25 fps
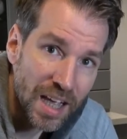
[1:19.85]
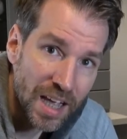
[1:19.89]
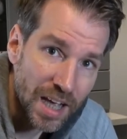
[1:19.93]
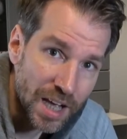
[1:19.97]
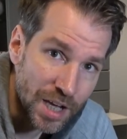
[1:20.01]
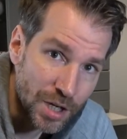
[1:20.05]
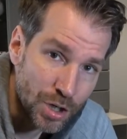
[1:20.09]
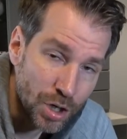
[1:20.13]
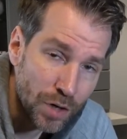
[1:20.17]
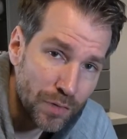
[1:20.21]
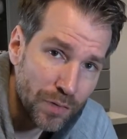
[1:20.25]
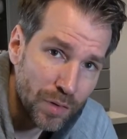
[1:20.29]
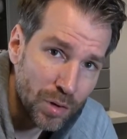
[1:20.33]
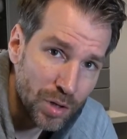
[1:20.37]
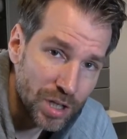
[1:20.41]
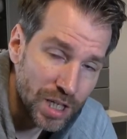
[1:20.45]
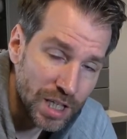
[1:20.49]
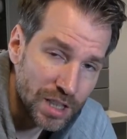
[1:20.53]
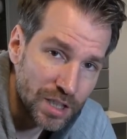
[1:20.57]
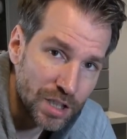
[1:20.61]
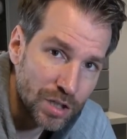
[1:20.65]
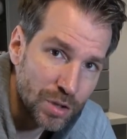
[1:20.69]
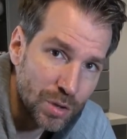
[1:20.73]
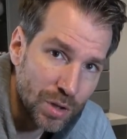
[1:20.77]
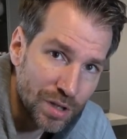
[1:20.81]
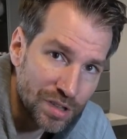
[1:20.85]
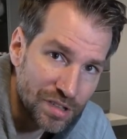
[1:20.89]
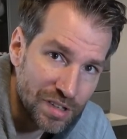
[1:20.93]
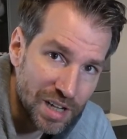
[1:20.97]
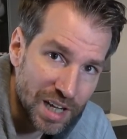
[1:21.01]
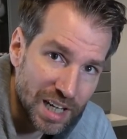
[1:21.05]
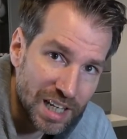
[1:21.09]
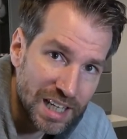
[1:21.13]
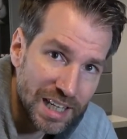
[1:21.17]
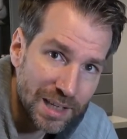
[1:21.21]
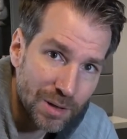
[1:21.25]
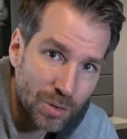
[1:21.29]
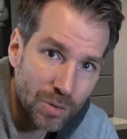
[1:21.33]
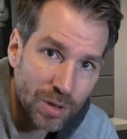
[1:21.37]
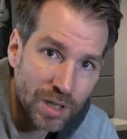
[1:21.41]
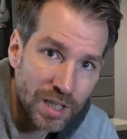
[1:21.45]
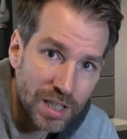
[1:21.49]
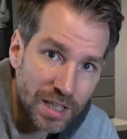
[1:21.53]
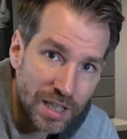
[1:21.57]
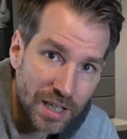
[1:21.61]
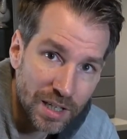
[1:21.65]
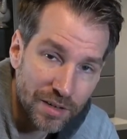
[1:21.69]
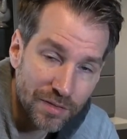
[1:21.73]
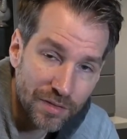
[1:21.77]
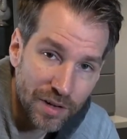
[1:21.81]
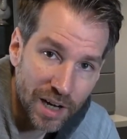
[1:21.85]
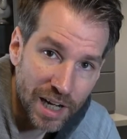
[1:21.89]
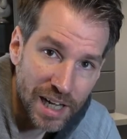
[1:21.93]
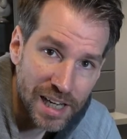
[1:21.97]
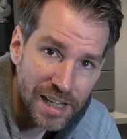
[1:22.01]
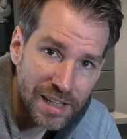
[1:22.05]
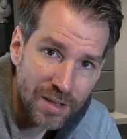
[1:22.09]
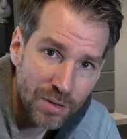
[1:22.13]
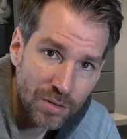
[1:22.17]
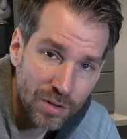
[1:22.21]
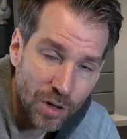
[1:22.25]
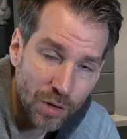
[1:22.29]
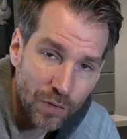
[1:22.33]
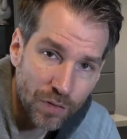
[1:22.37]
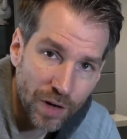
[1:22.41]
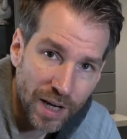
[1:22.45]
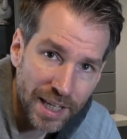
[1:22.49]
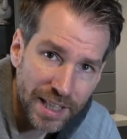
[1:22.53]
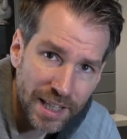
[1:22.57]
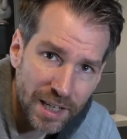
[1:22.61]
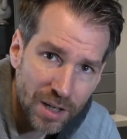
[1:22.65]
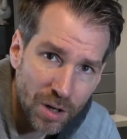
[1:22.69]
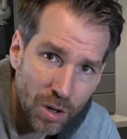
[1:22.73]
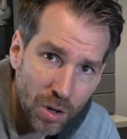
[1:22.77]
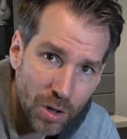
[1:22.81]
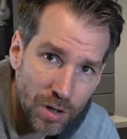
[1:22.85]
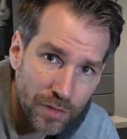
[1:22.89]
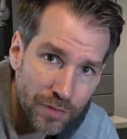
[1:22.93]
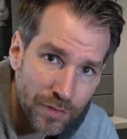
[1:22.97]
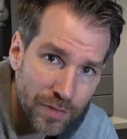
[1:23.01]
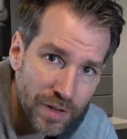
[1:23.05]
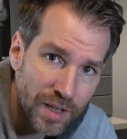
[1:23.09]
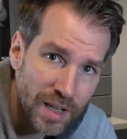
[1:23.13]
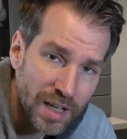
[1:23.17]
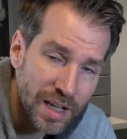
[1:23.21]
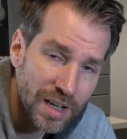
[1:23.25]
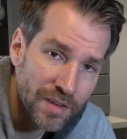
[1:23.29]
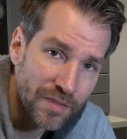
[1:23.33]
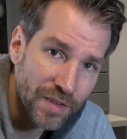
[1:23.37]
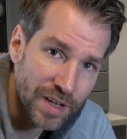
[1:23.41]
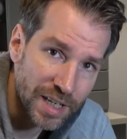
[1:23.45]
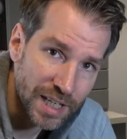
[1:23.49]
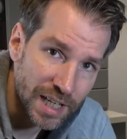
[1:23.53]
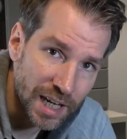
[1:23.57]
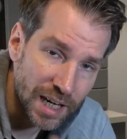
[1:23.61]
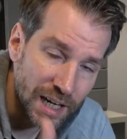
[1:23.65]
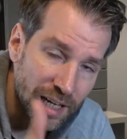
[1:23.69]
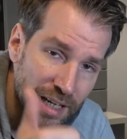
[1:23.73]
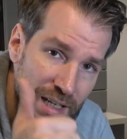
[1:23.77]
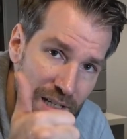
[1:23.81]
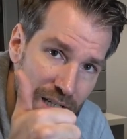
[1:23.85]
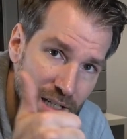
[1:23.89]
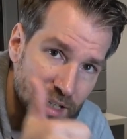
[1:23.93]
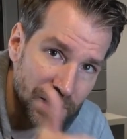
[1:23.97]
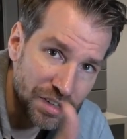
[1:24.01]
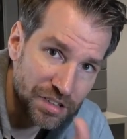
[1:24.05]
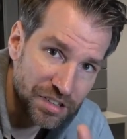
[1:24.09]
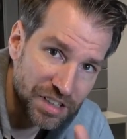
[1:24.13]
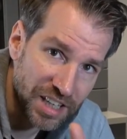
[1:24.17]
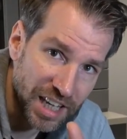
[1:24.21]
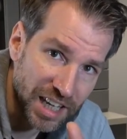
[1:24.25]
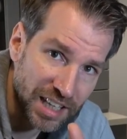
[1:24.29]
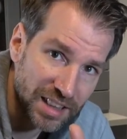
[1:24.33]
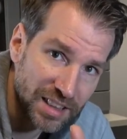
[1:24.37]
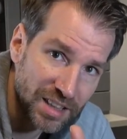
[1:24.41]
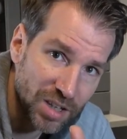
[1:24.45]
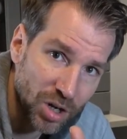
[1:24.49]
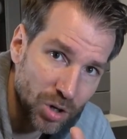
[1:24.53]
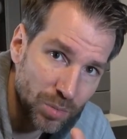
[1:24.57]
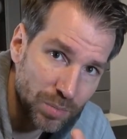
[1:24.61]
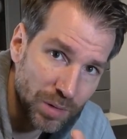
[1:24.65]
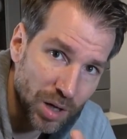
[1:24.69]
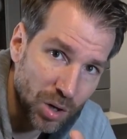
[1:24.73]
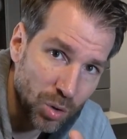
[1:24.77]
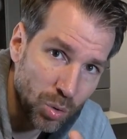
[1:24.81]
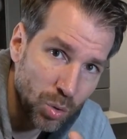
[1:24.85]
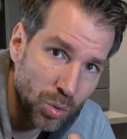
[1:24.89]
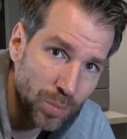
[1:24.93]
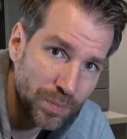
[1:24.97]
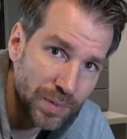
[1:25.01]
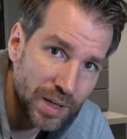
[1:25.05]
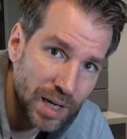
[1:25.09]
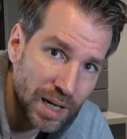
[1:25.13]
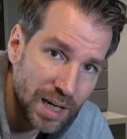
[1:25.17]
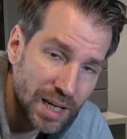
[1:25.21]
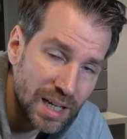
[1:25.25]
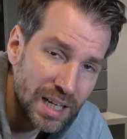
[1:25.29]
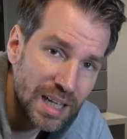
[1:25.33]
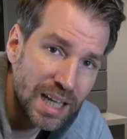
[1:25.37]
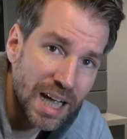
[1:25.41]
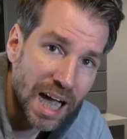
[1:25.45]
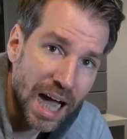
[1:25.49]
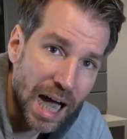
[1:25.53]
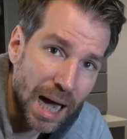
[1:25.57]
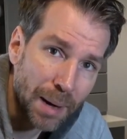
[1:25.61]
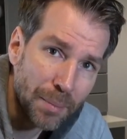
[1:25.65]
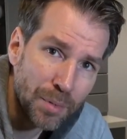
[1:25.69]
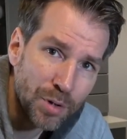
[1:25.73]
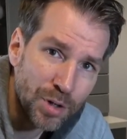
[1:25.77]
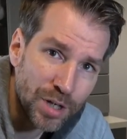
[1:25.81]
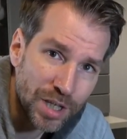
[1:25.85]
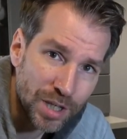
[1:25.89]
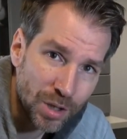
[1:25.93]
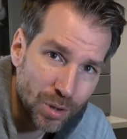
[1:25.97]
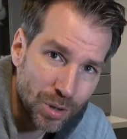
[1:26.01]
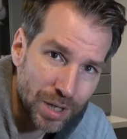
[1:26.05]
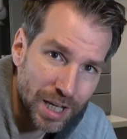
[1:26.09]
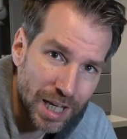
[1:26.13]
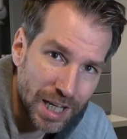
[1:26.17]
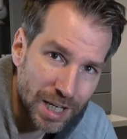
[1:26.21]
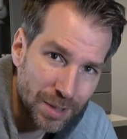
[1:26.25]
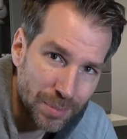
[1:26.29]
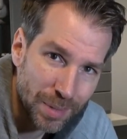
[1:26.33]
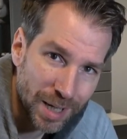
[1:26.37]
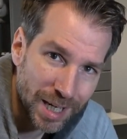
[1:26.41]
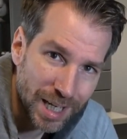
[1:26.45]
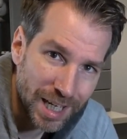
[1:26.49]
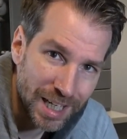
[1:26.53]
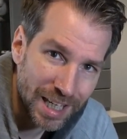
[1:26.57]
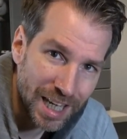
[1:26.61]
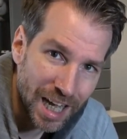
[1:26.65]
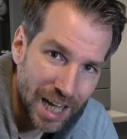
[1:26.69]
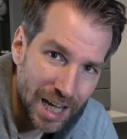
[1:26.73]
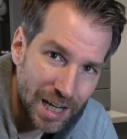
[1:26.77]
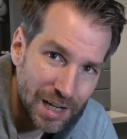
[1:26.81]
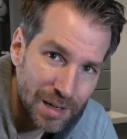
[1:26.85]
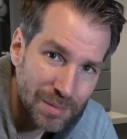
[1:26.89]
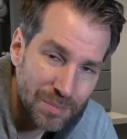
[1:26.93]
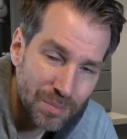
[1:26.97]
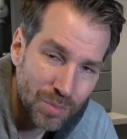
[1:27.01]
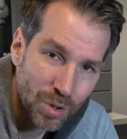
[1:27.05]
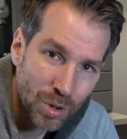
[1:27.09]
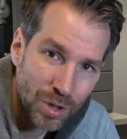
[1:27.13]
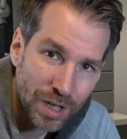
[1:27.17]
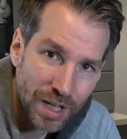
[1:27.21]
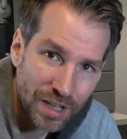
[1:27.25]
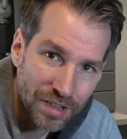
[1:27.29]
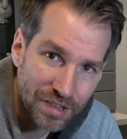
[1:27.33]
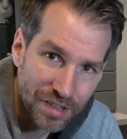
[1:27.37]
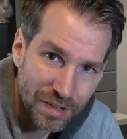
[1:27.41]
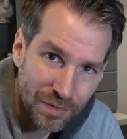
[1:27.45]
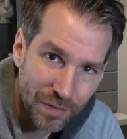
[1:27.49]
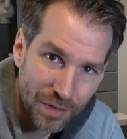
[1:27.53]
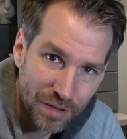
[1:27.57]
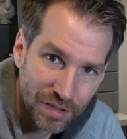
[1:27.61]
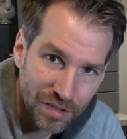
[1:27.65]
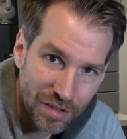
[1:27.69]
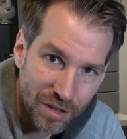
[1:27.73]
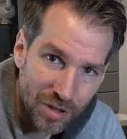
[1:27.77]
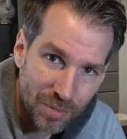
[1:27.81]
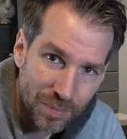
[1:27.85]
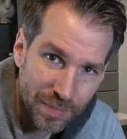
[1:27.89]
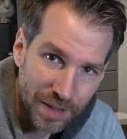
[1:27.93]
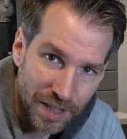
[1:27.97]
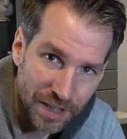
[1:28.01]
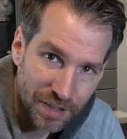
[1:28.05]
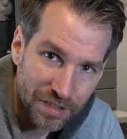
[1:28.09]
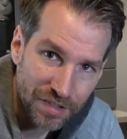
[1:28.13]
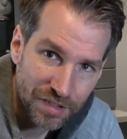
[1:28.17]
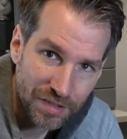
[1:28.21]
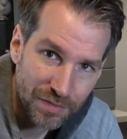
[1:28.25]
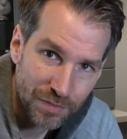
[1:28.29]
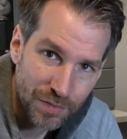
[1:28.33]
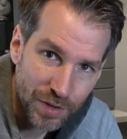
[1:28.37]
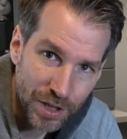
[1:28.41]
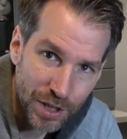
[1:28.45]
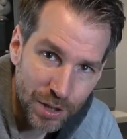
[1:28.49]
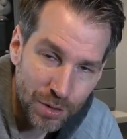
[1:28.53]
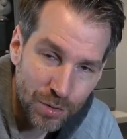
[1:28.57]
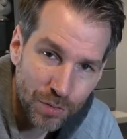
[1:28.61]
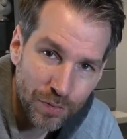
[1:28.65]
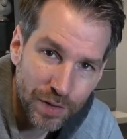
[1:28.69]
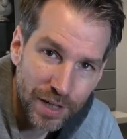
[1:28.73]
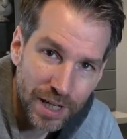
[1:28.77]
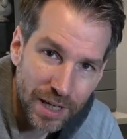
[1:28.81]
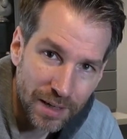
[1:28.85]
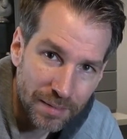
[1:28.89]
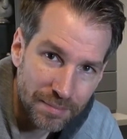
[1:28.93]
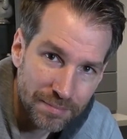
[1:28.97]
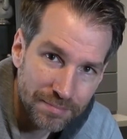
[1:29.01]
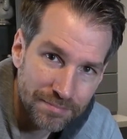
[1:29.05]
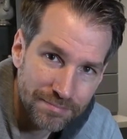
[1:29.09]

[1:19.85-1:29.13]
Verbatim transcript: Ich hoffe, euch hat die kurze Erklärung hier gefallen und auch weitergeholfen. Wenn ja, lasst gerne einen Daumen nach oben da, abonniert auch gerne meinen Kanal und dann sehen wir uns auch im nächsten Video wieder.